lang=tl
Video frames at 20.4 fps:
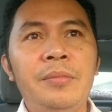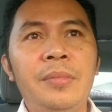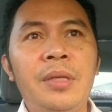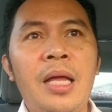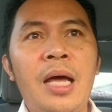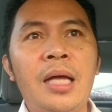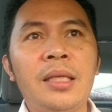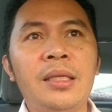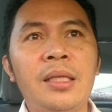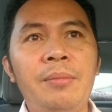
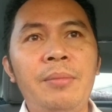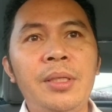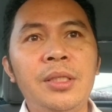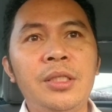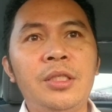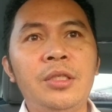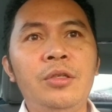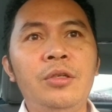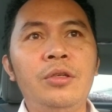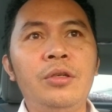lahat naman
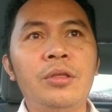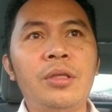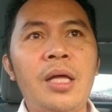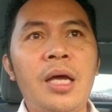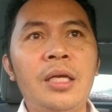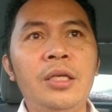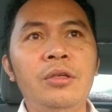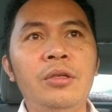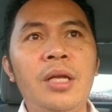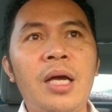siguro
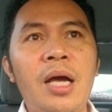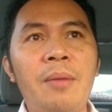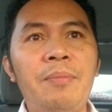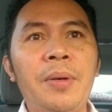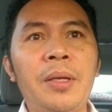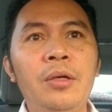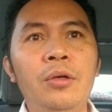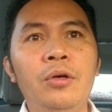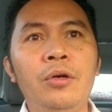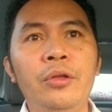tayo
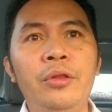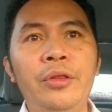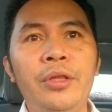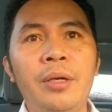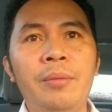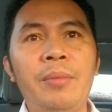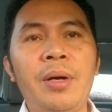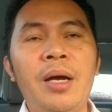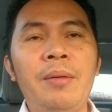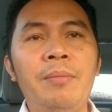nakapanood
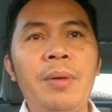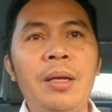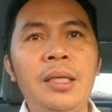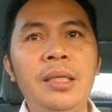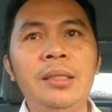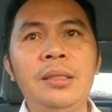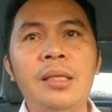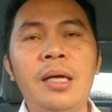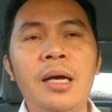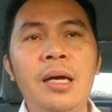ng mga
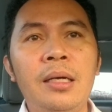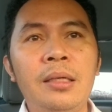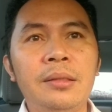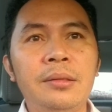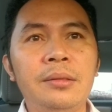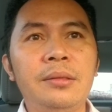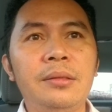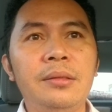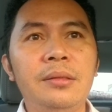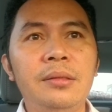balita
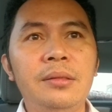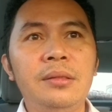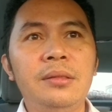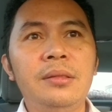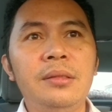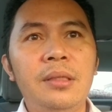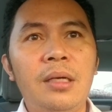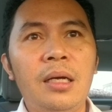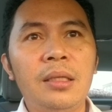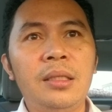
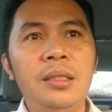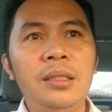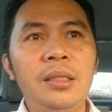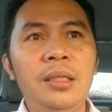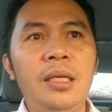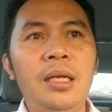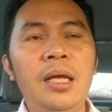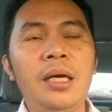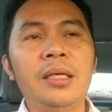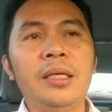at
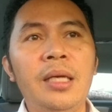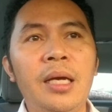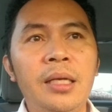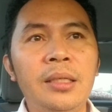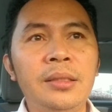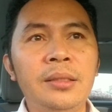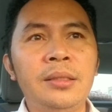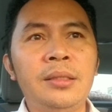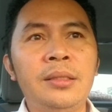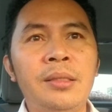hindi lang
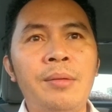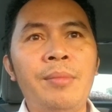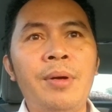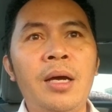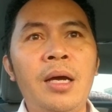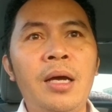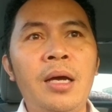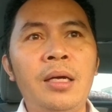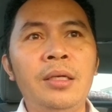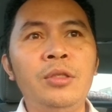yan sa
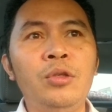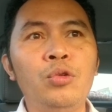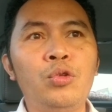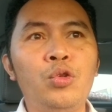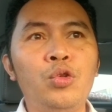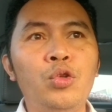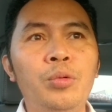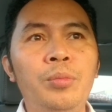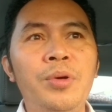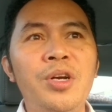mga
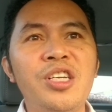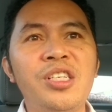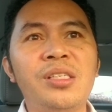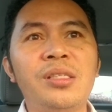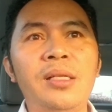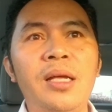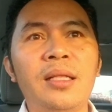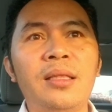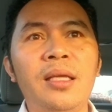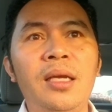youtubers
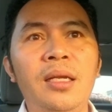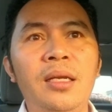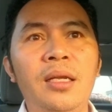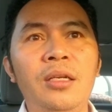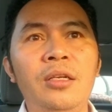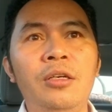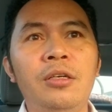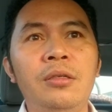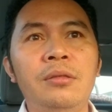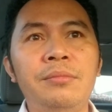natin
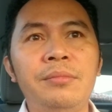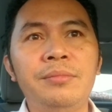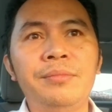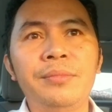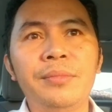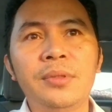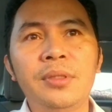ano